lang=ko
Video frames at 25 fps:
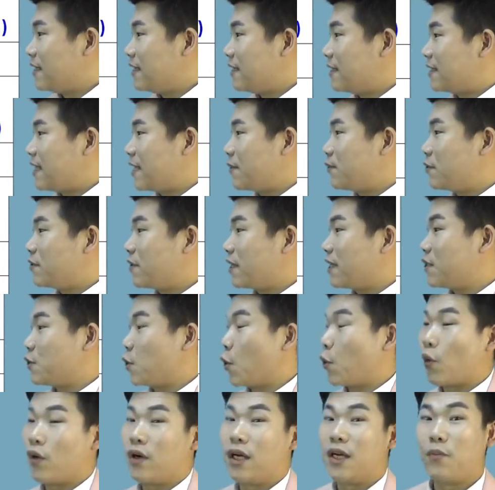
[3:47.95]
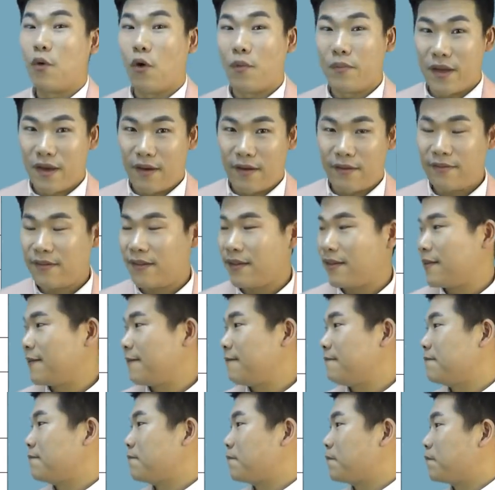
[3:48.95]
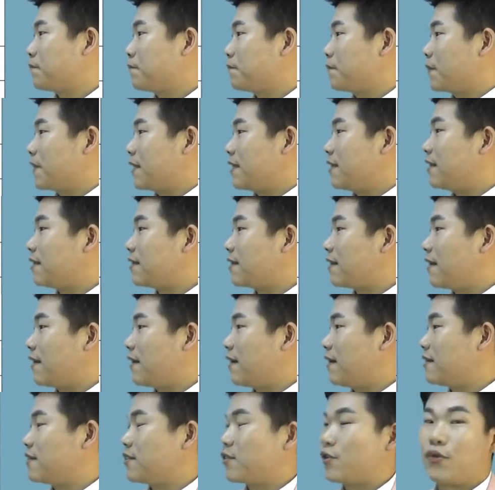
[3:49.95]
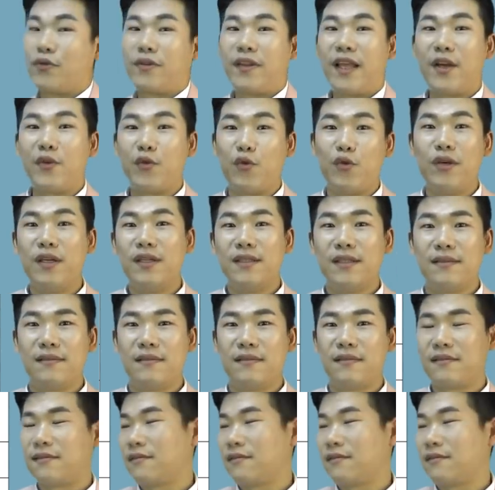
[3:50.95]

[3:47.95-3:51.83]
세부적인 요건을 보면 일단 주택 유형은